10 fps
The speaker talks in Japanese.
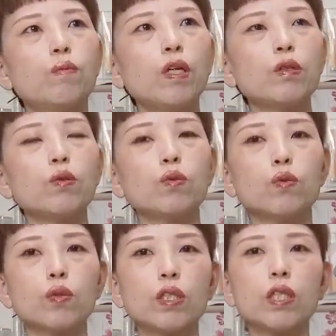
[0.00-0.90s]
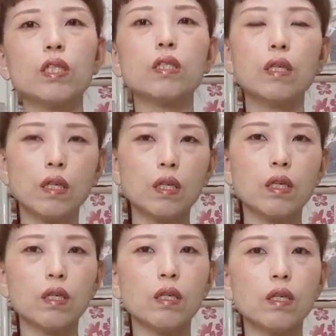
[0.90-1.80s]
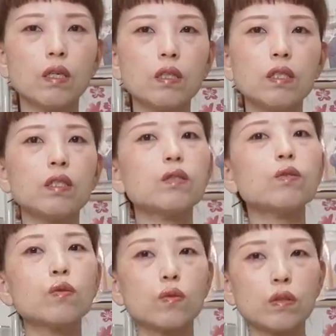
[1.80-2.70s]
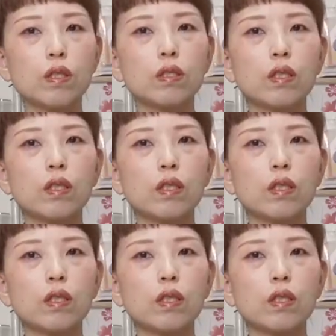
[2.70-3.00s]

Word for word: まあちょっと着れたらいいですよね。